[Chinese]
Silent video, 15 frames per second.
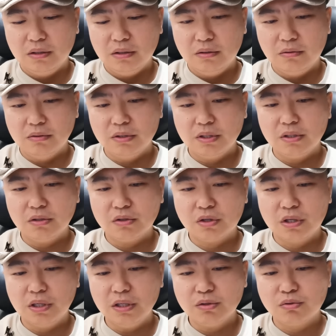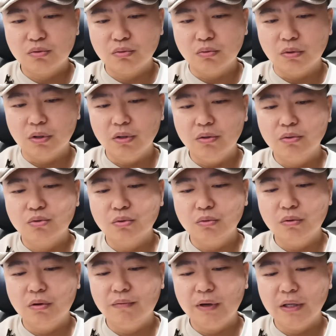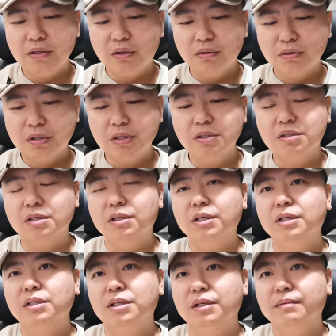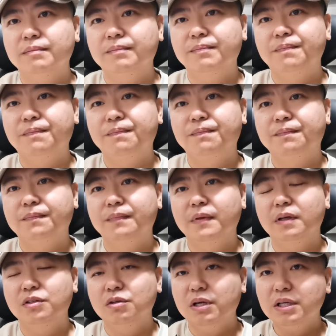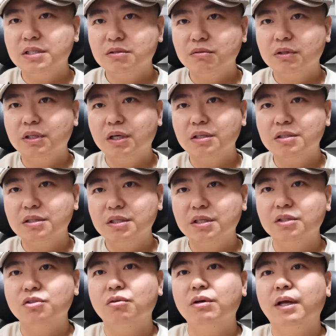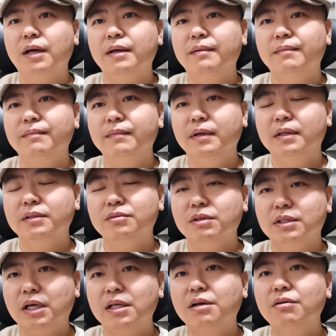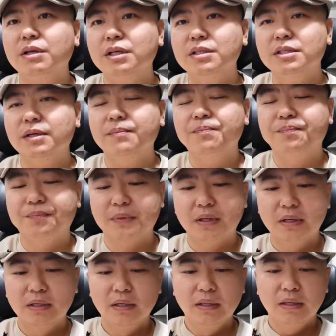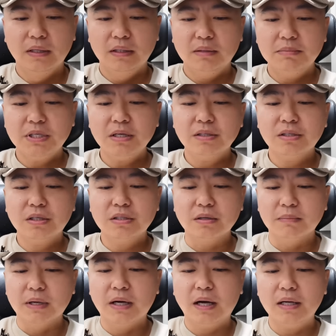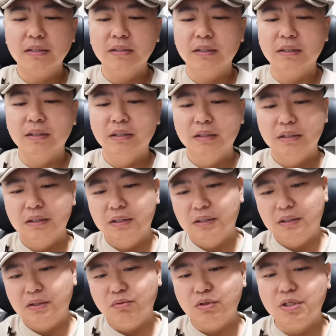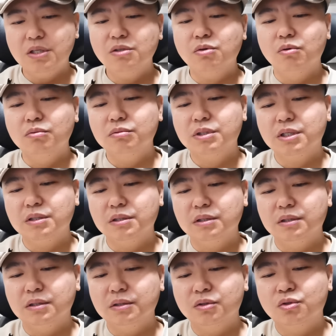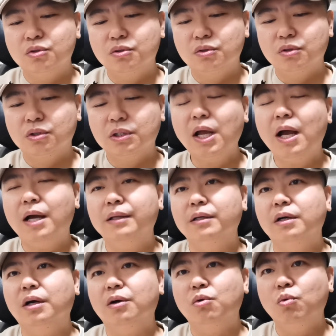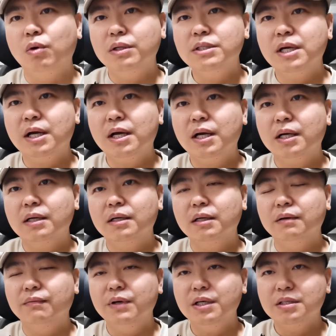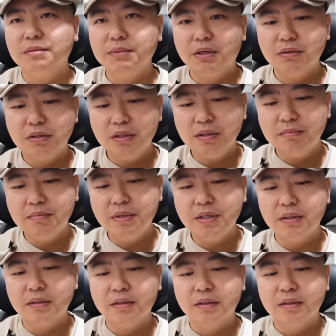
我觉得可以左右中国外交政策的一个人，就类似于当时这个周恩来啊。所以大家要理解。那么这个事儿怎么看呢？我先从这个大的啊国家啊为什么要任命？